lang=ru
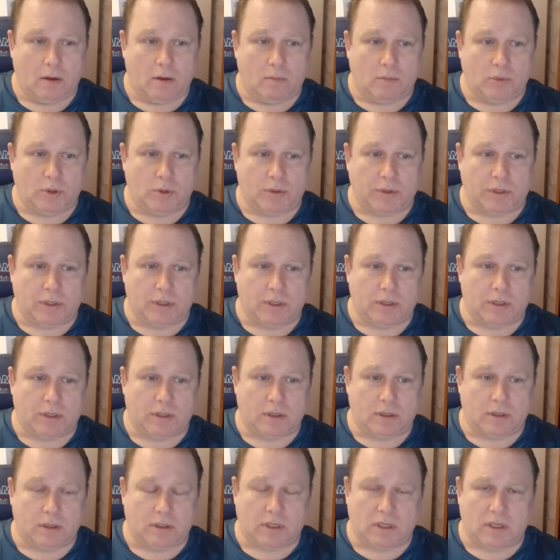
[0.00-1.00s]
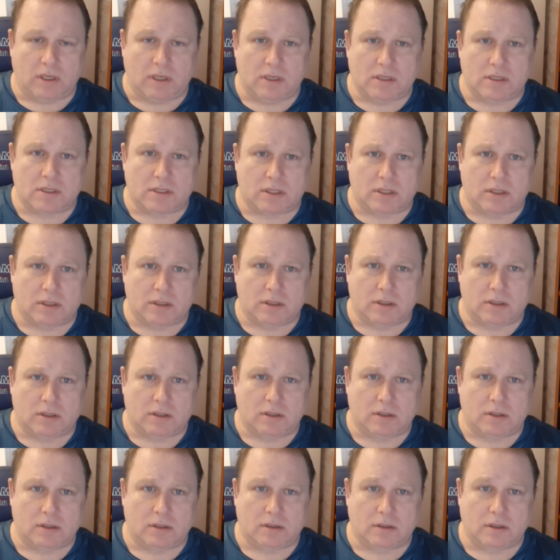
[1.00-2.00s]
многих
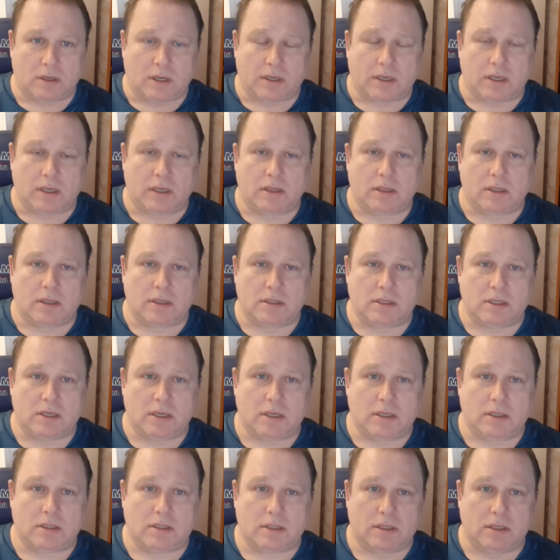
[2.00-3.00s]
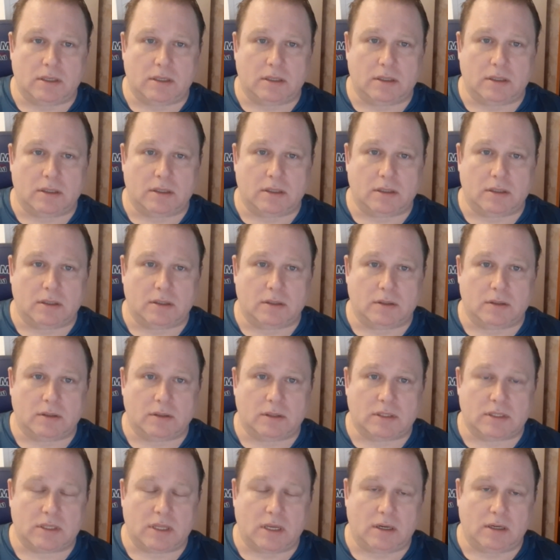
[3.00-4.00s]
хоккеисты, хоккейные деятели
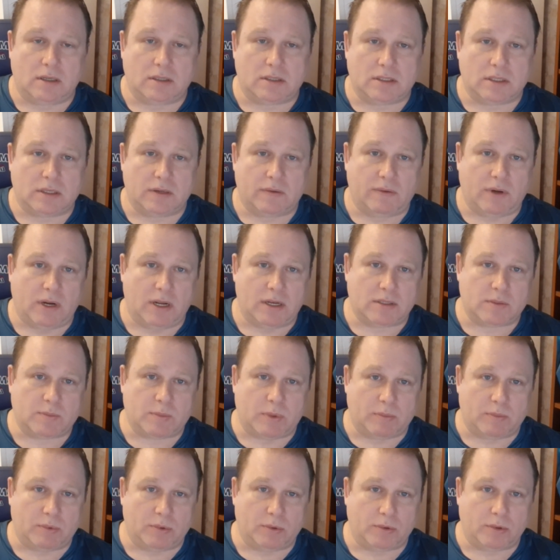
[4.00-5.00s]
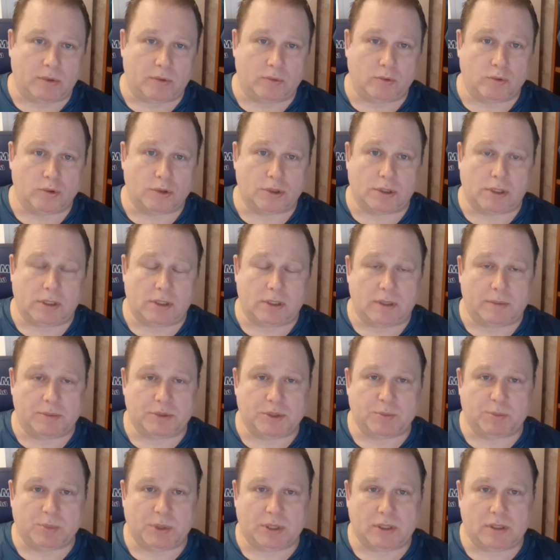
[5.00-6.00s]
стали заявлять по поводу того, нужен ли нам
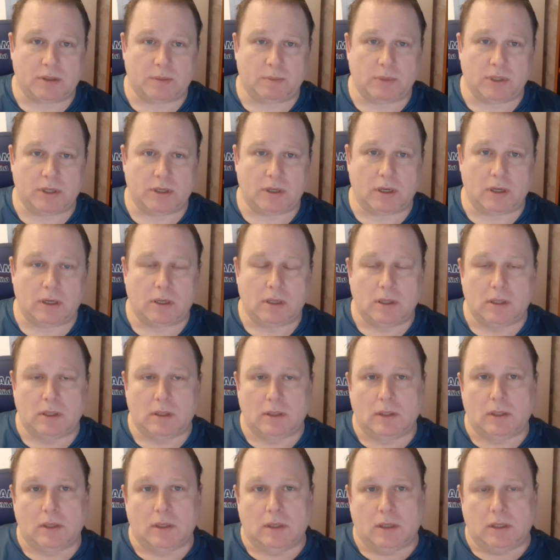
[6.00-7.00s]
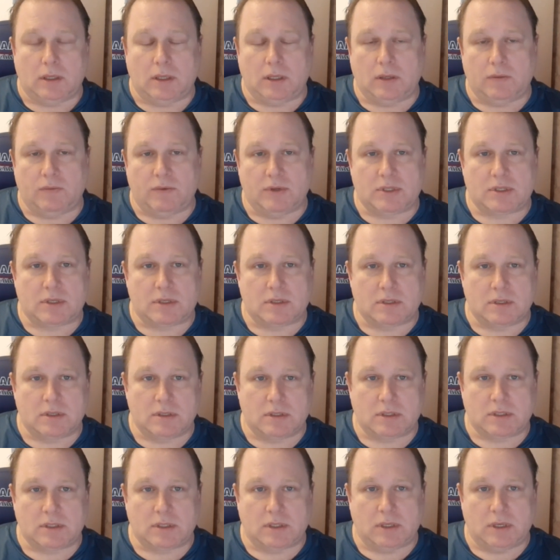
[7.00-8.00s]
чемпионат мира. И
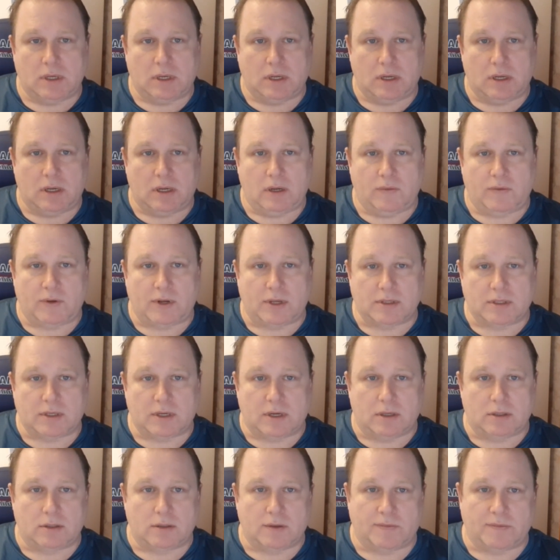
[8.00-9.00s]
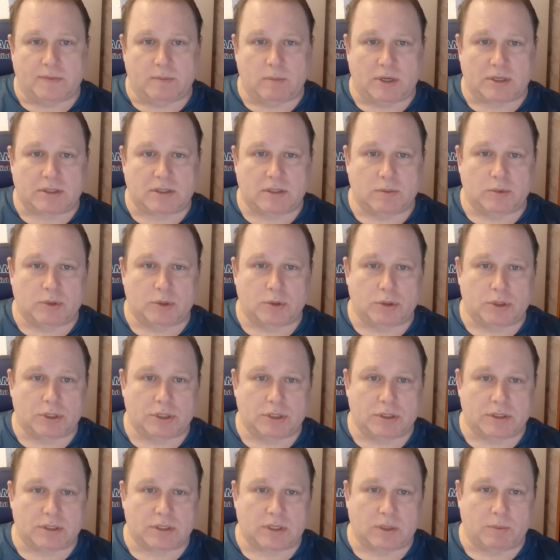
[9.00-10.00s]
высказался, в конце концов, Максим
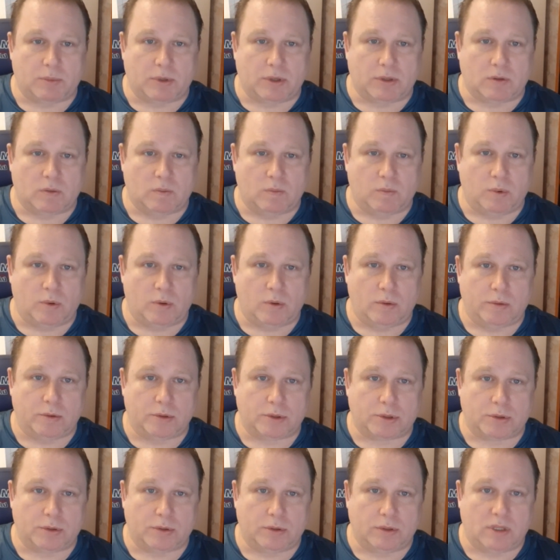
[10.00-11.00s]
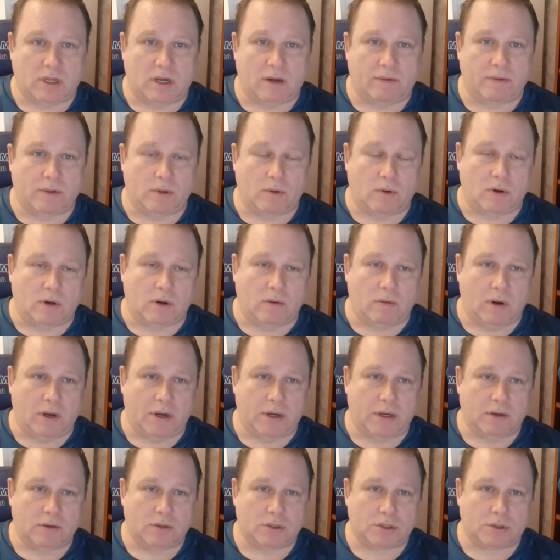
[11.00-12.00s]
Сушинский по этому поводу, что он давно
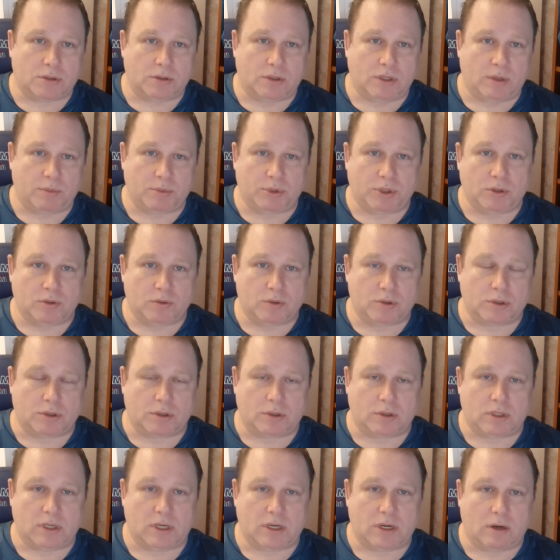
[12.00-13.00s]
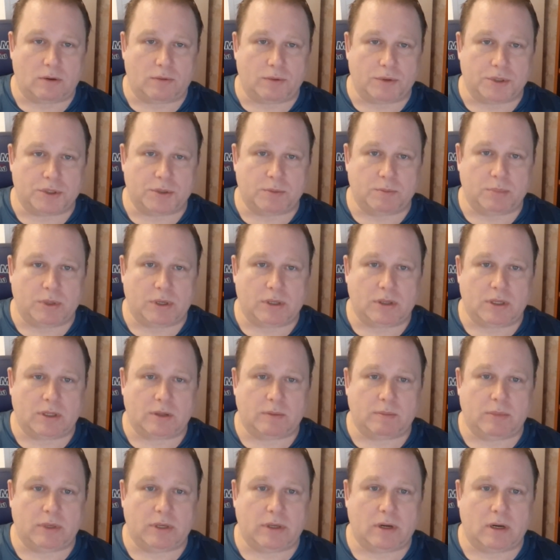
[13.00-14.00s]
говорил, что нам не нужен никакой
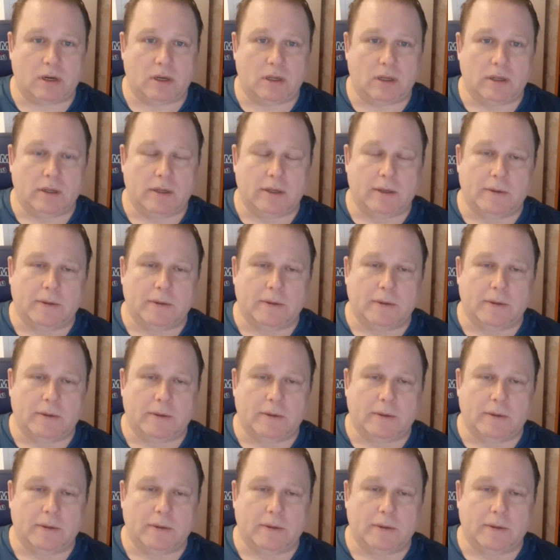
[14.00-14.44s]
чемпионат мира,